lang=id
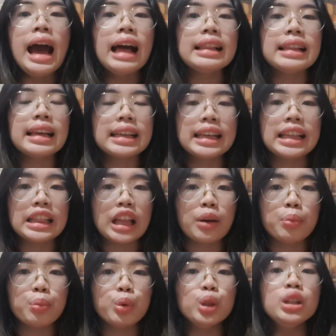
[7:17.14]
Allah kita
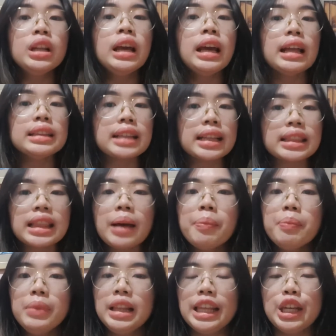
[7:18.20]
pun tetap
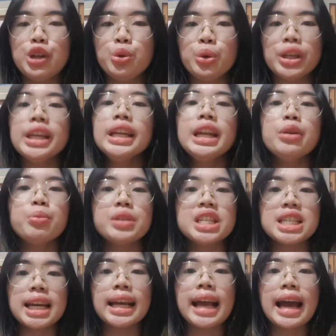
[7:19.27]
melindungi dan
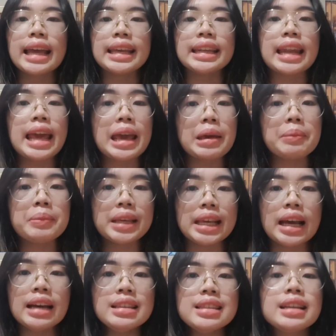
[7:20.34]
menjagai
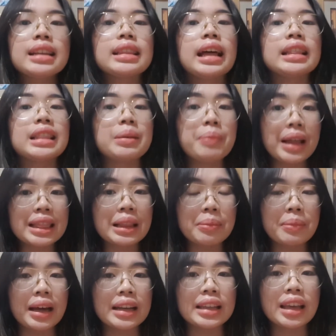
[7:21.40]
Nehemia serta
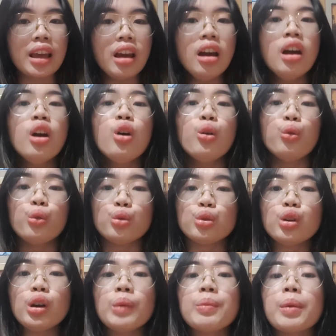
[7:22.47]
teman-temannya
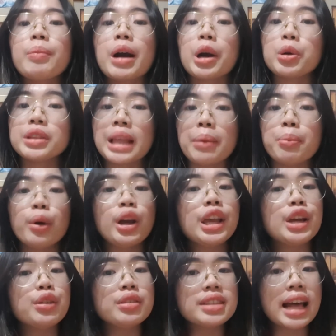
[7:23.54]
untuk membangun tembok
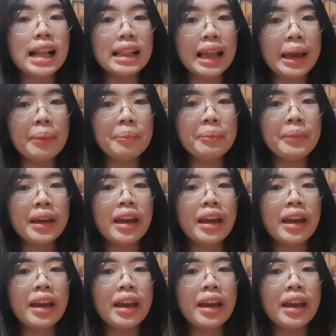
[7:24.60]
Yerusalem